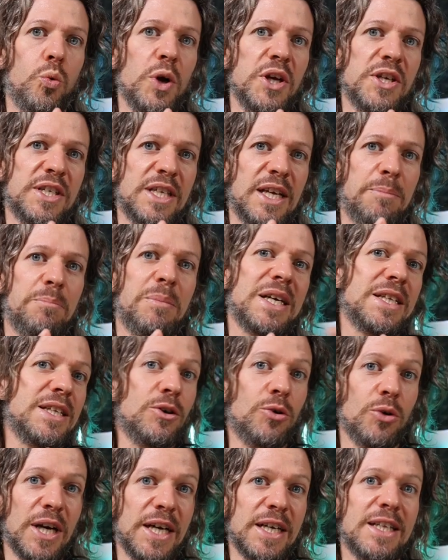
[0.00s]
Questa
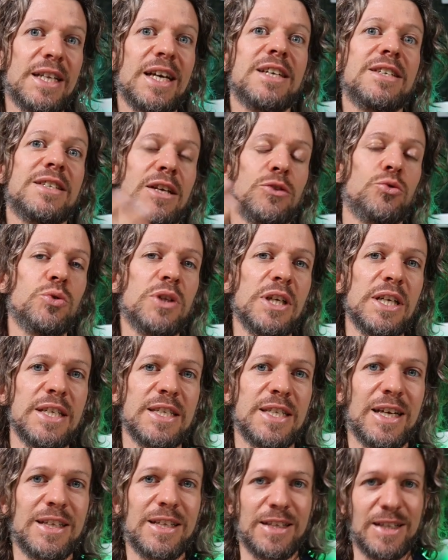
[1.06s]
particolarità è stata
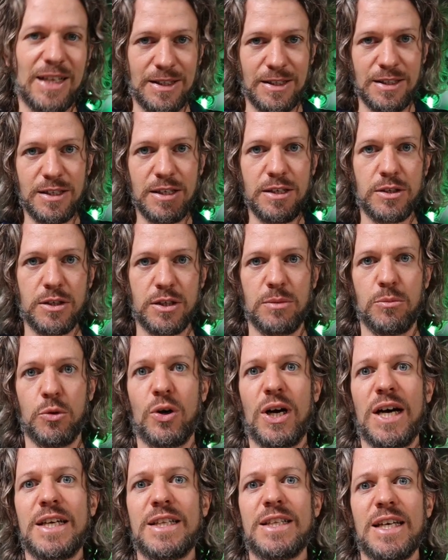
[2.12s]
utilizzata
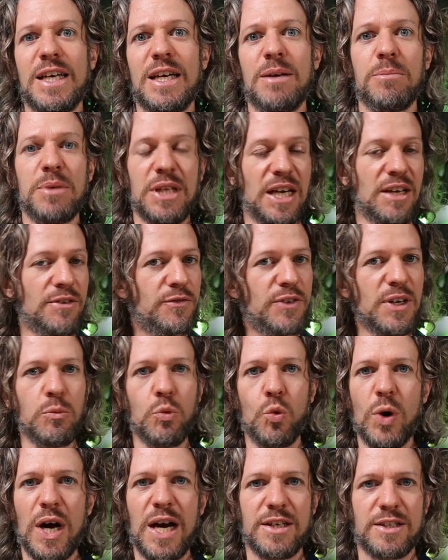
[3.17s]
tantissimo ai tempi nei film
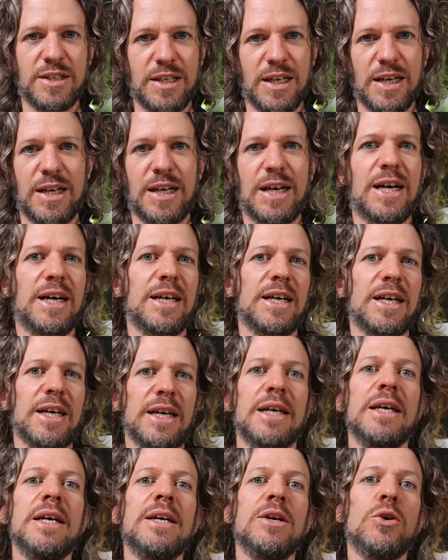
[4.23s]
western
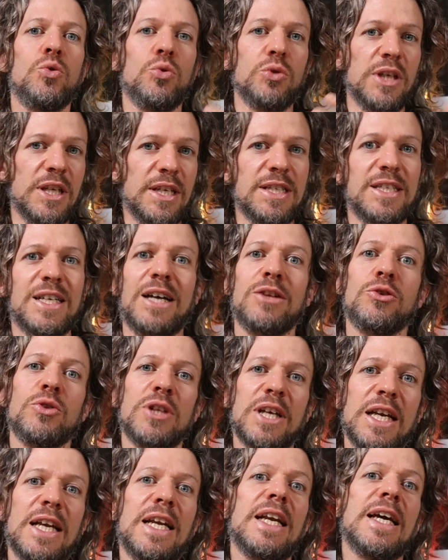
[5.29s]
anche, utilizzando
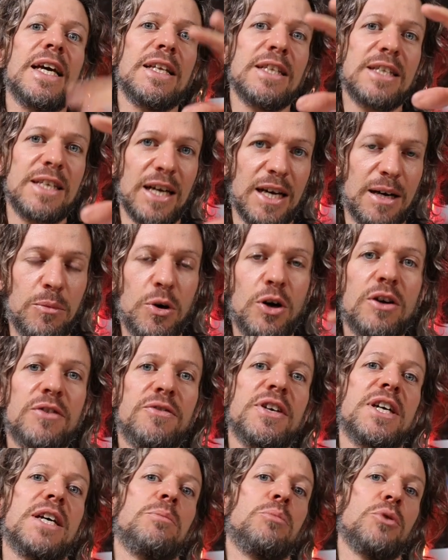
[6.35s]
delle lenti
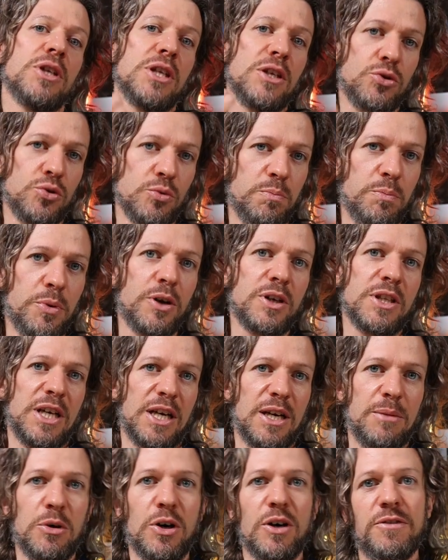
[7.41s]
anamorfiche poi dei supporti
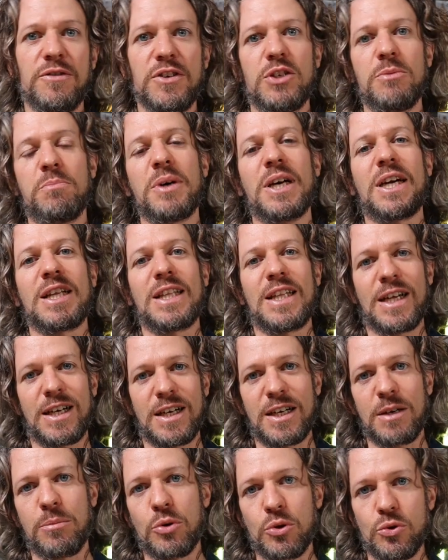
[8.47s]
anamorfici per andare
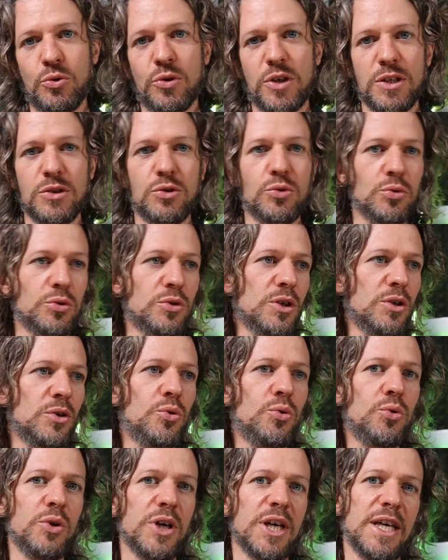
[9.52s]
a riprodurre il tutto in
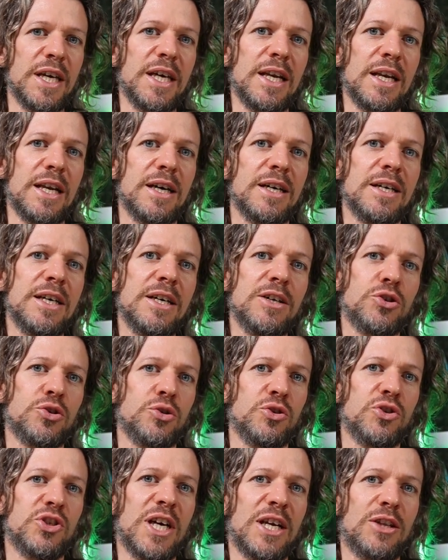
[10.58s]
cui il
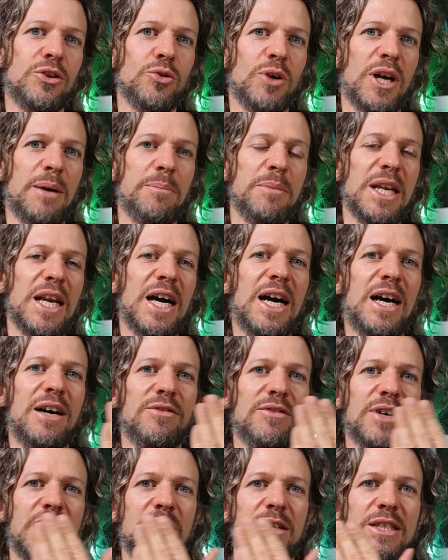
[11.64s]
soggetto
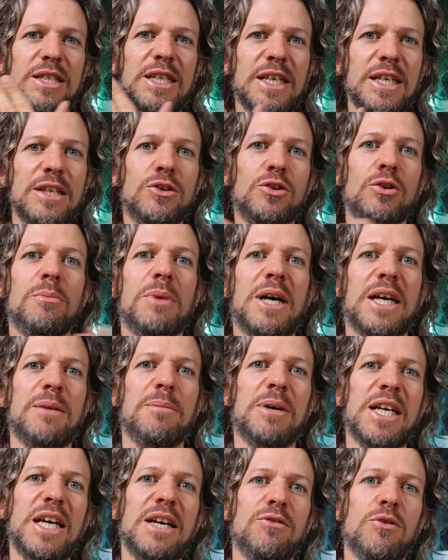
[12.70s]
camminava dritto ma
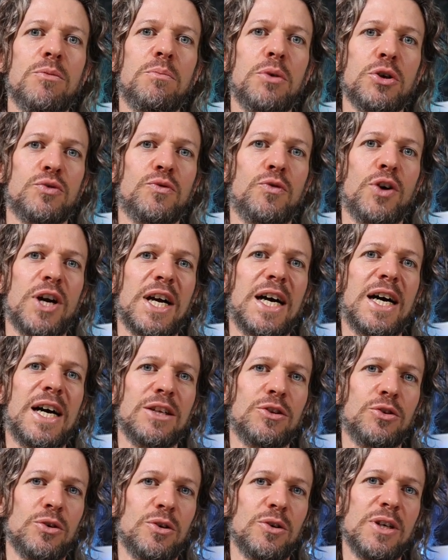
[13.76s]
rimaneva un po'
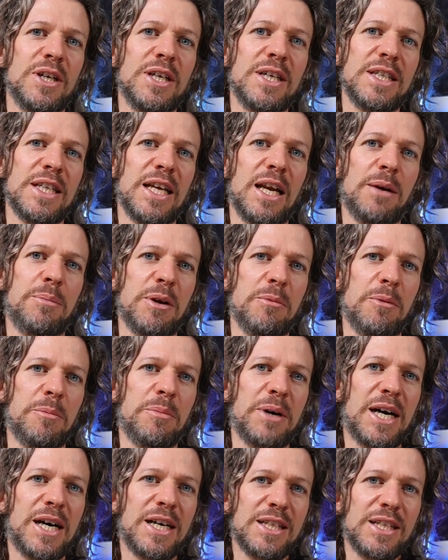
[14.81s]
sfocato nella prima
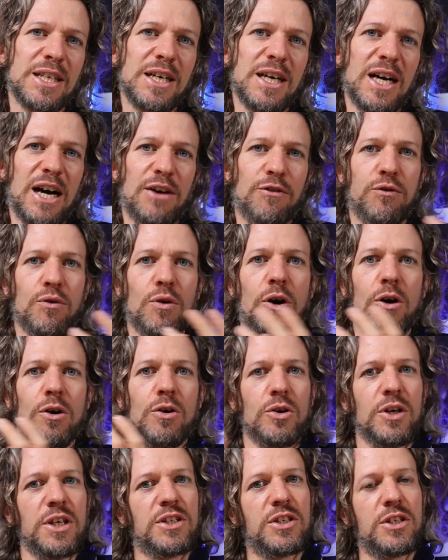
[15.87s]
parte a
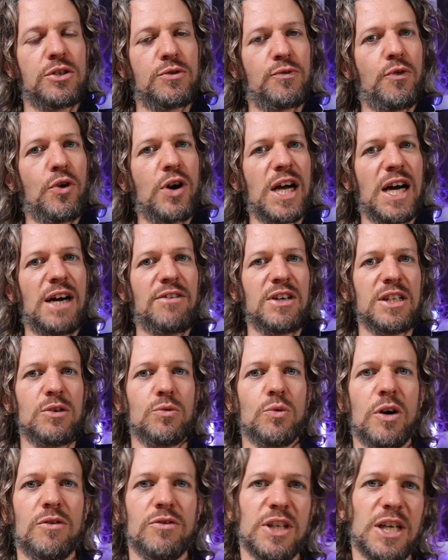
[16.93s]
fuoco e si sfocava di
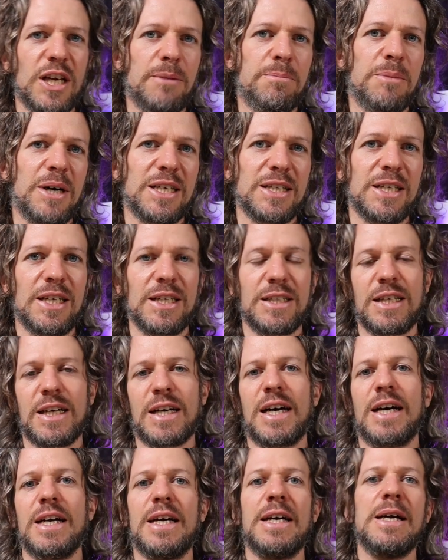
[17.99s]
nuovo nella parte
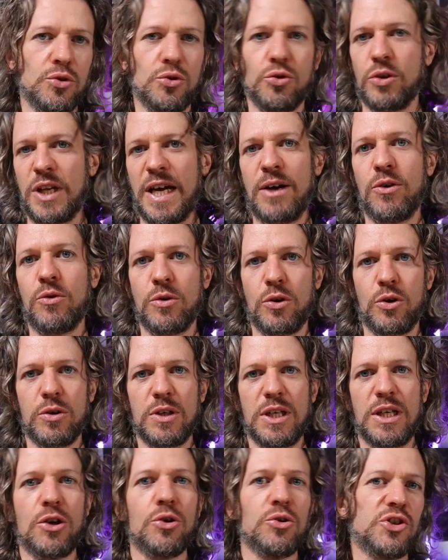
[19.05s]
laterale. Non è
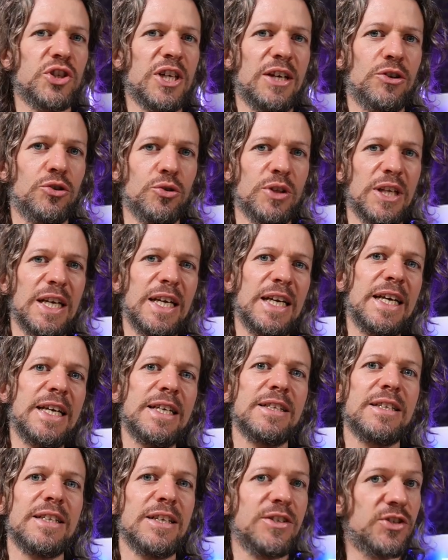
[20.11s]
il concetto delle
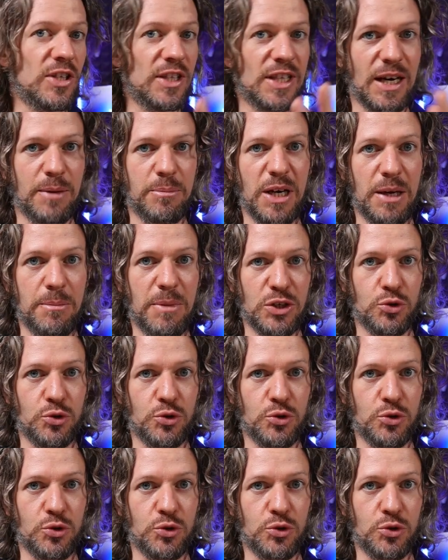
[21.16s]
lenti decentrabili e